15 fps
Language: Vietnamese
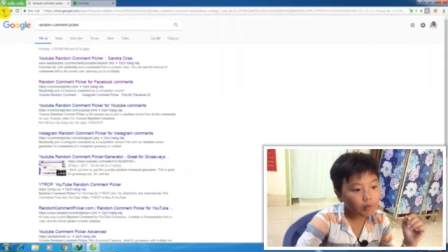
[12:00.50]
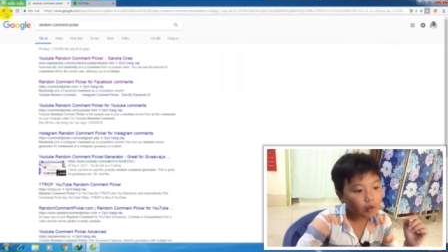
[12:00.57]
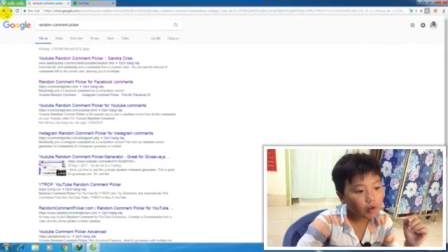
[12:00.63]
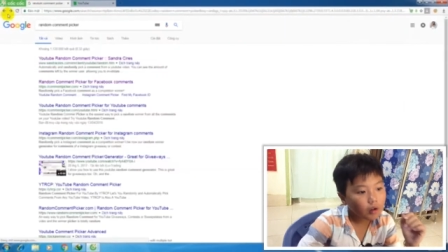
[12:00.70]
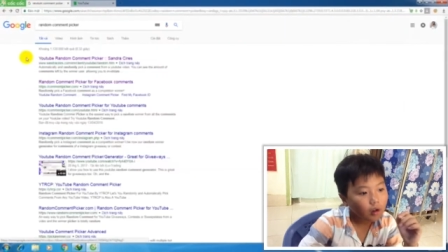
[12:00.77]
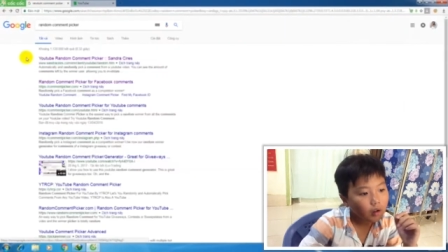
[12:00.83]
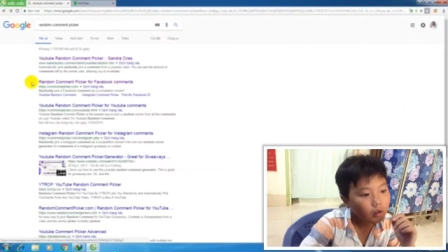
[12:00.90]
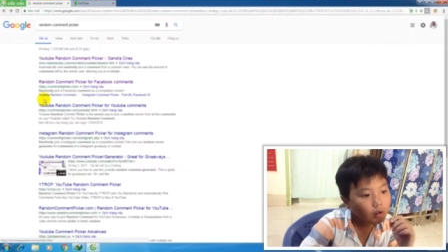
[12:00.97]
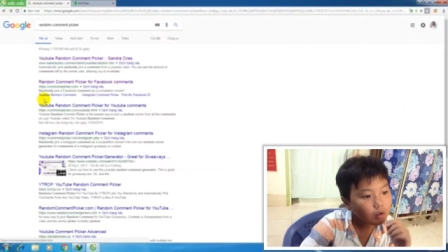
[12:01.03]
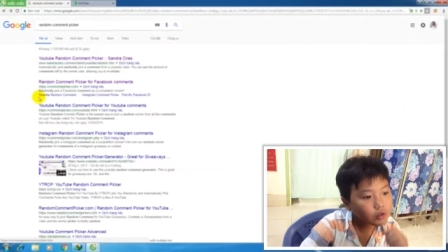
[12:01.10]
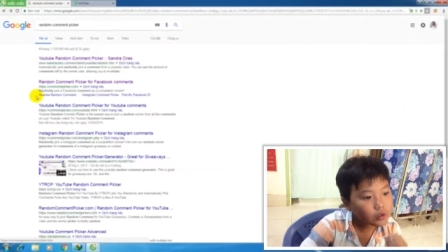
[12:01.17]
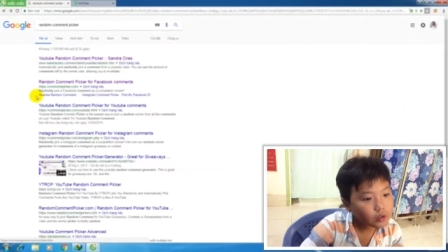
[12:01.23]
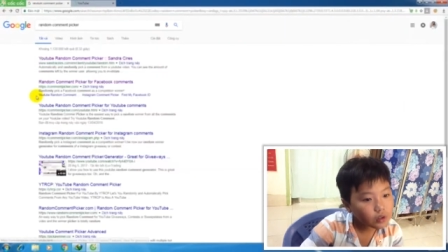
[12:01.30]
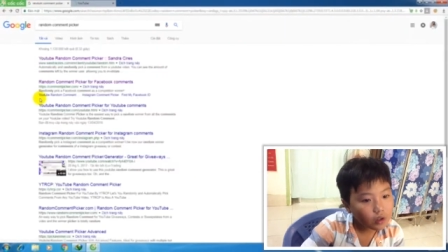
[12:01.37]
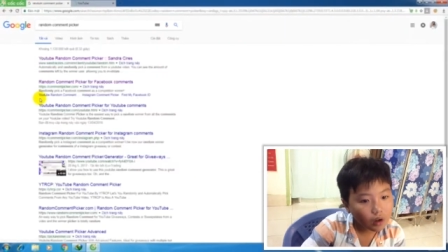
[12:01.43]
logout
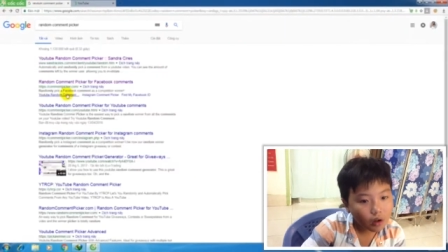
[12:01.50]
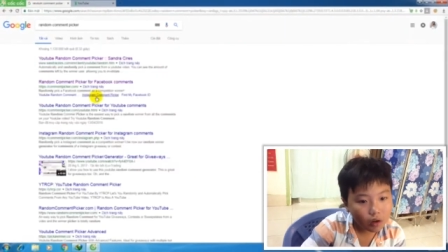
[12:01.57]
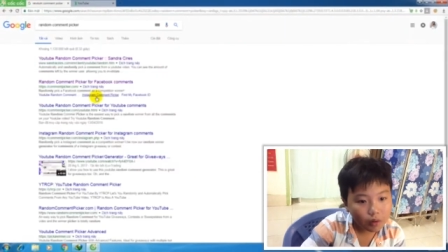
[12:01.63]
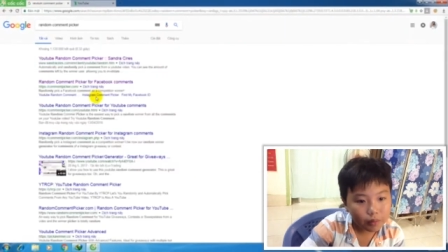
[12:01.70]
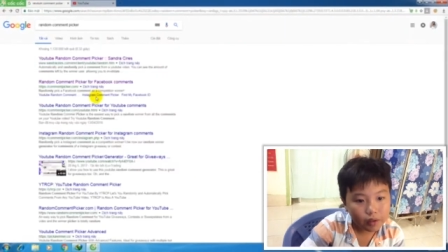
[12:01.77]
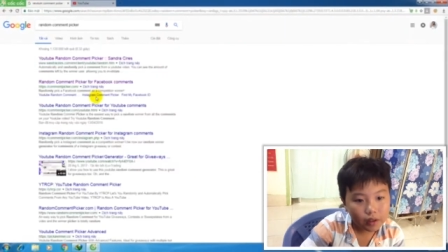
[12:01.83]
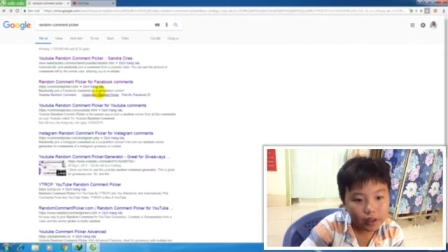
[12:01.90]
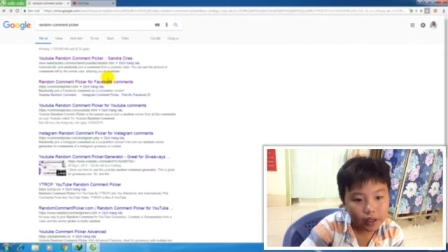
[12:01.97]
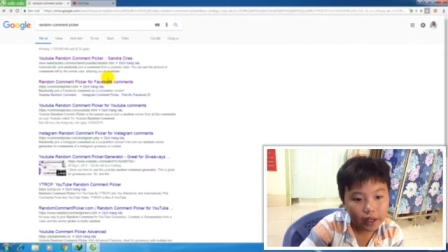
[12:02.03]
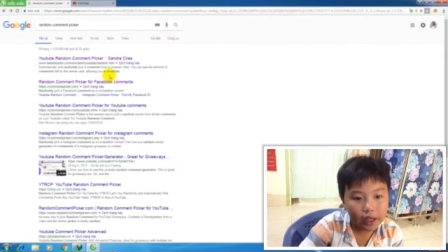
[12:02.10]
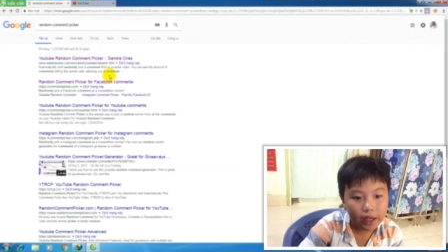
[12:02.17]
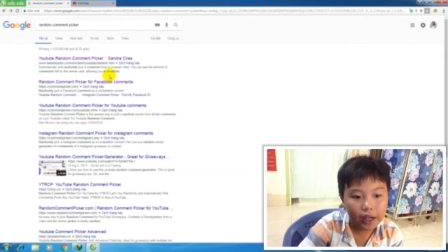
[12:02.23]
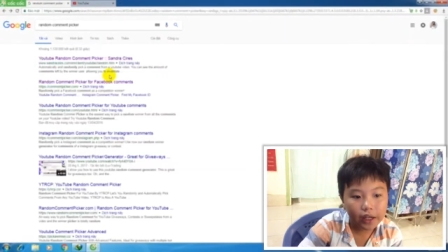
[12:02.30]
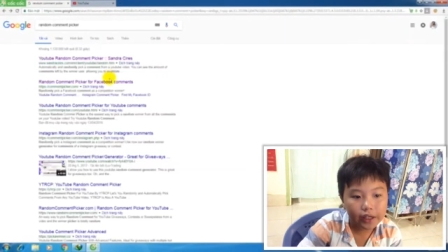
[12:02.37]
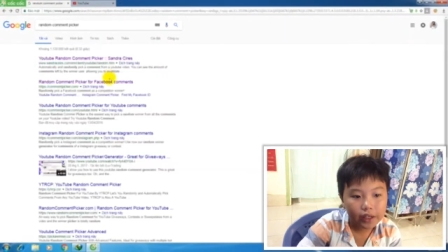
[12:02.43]
rồi bước
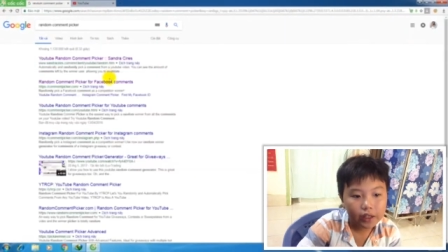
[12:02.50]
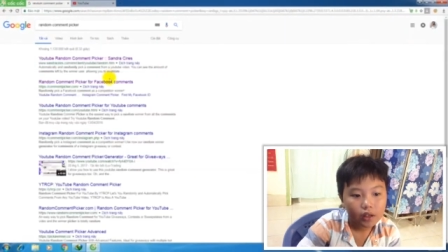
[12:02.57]
2